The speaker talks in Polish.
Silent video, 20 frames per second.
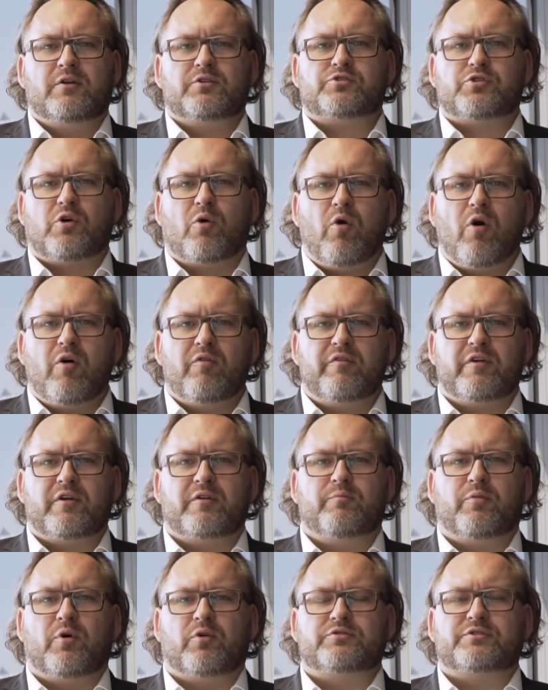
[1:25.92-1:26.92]

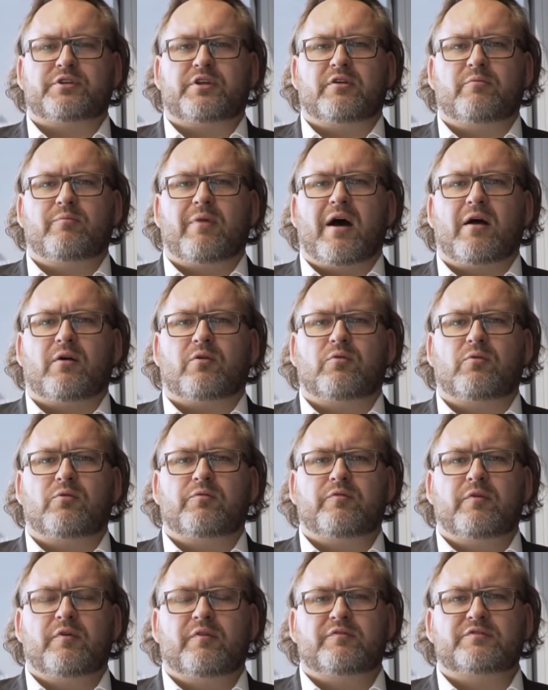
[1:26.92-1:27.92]
czołowych polskich banków
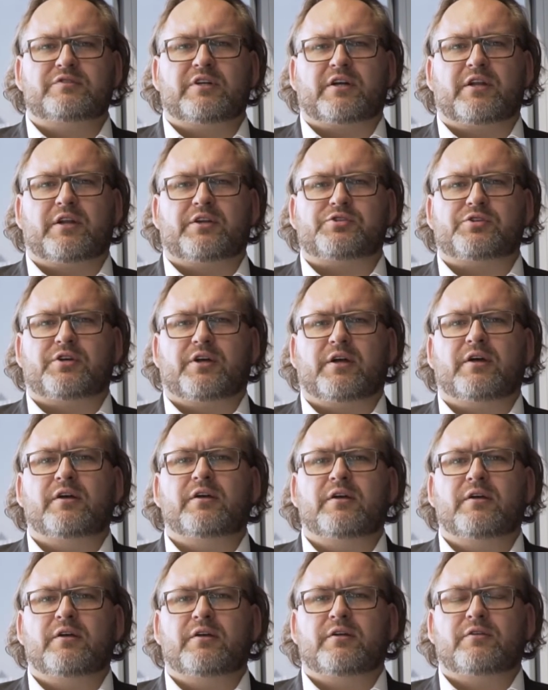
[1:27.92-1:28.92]
w zakresie
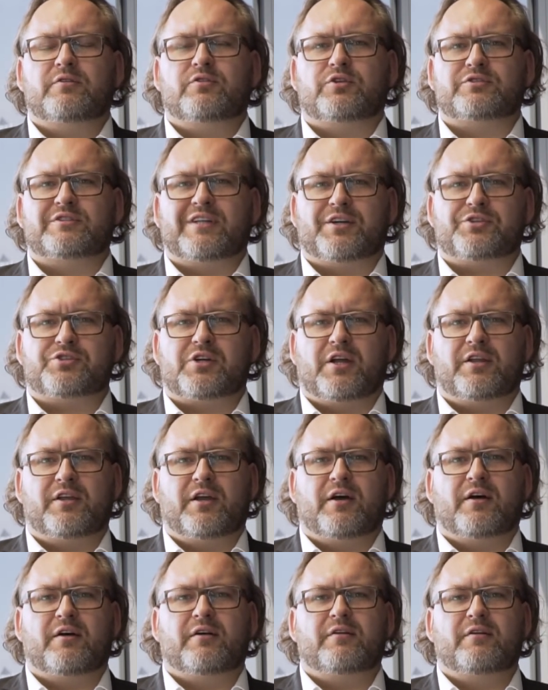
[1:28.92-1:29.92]

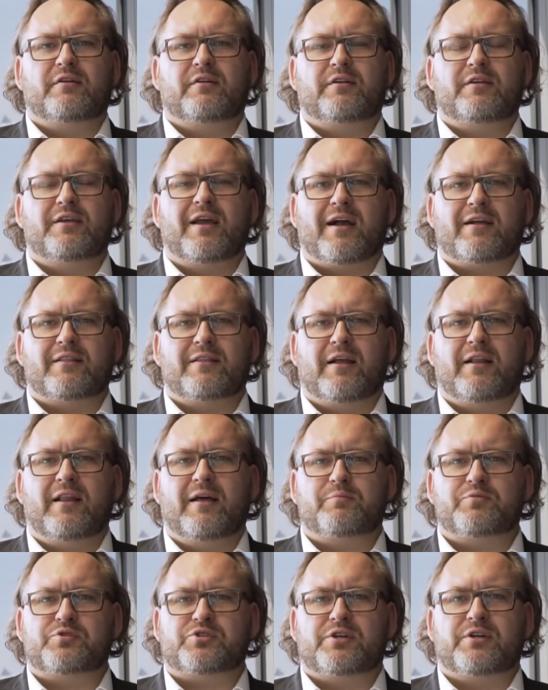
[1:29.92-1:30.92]
dostarczania jak
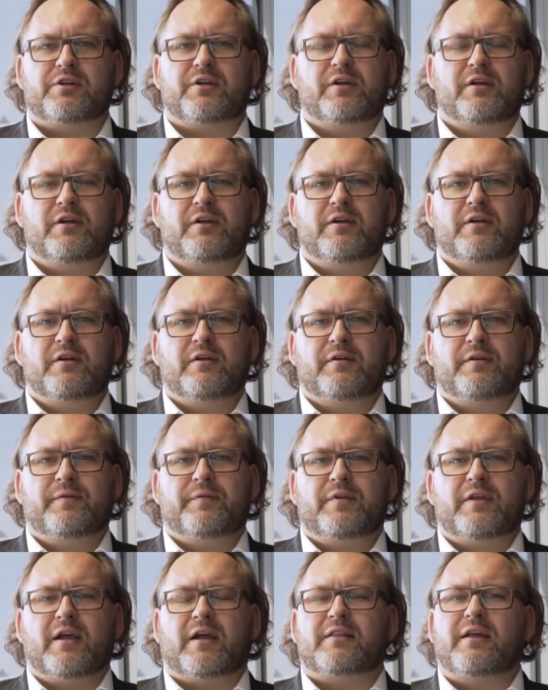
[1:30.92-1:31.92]
najlepszych,
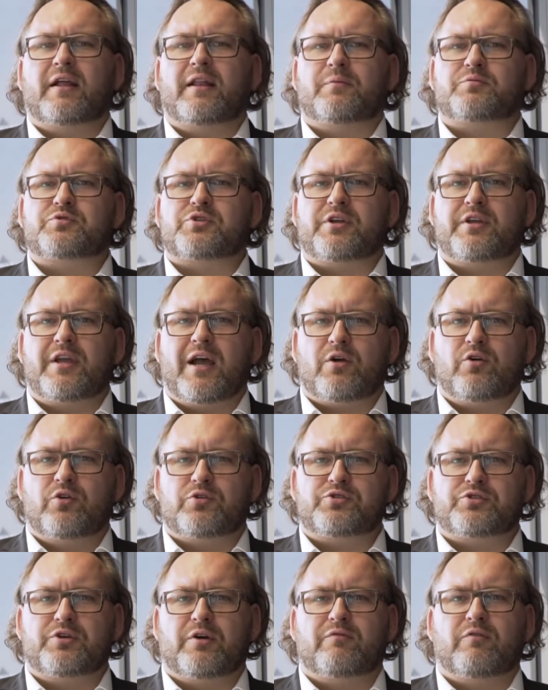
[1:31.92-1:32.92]
jak najlepszych
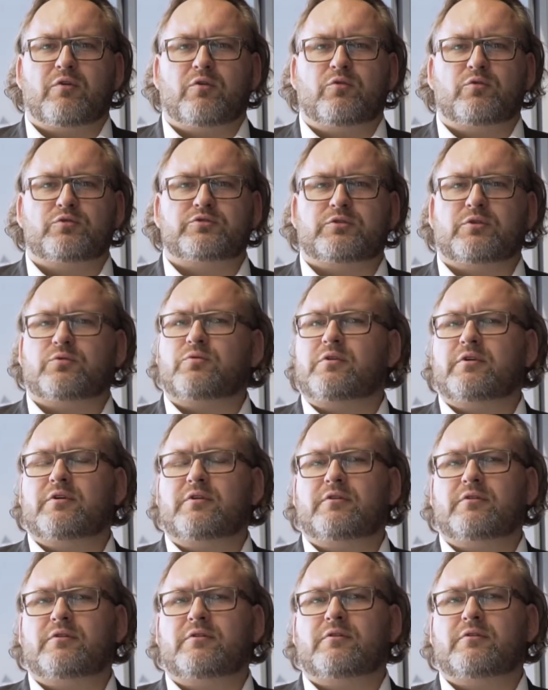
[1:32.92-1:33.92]
jakościowo usług,
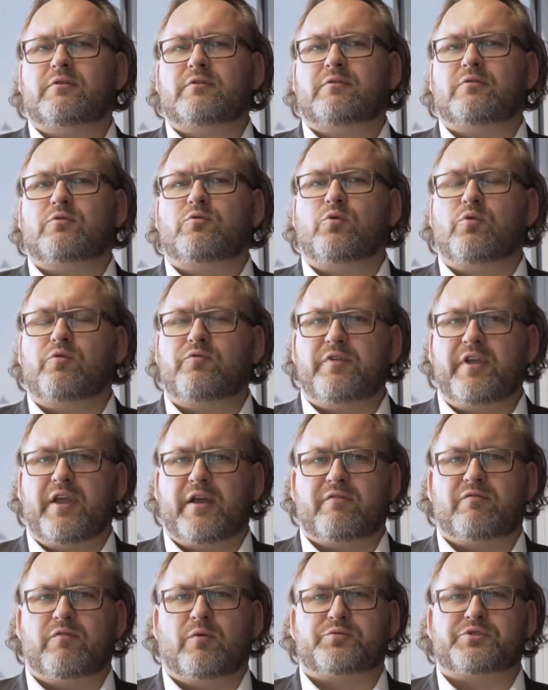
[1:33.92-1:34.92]

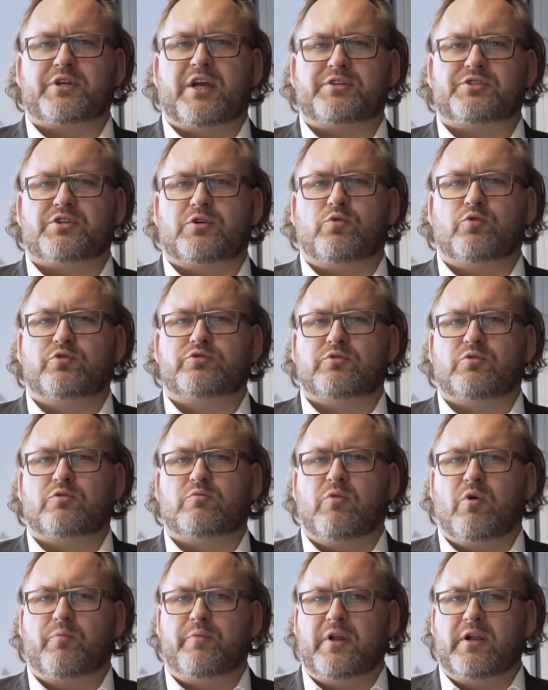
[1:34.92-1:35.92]
głównie w obszarze
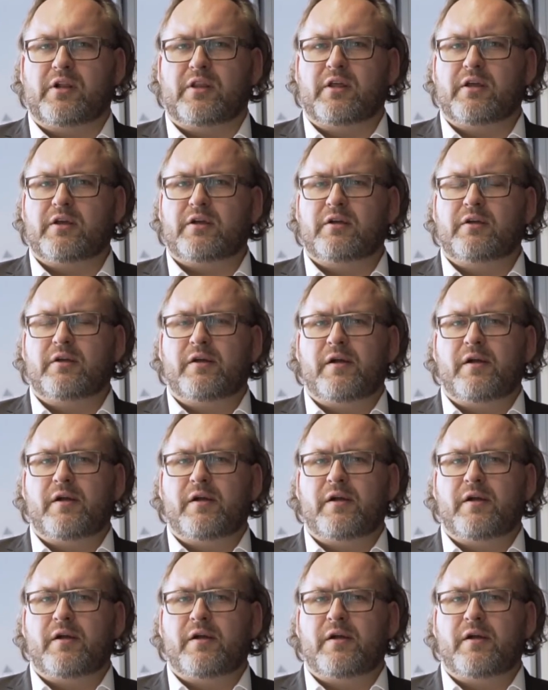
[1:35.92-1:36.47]
usług mobilnych.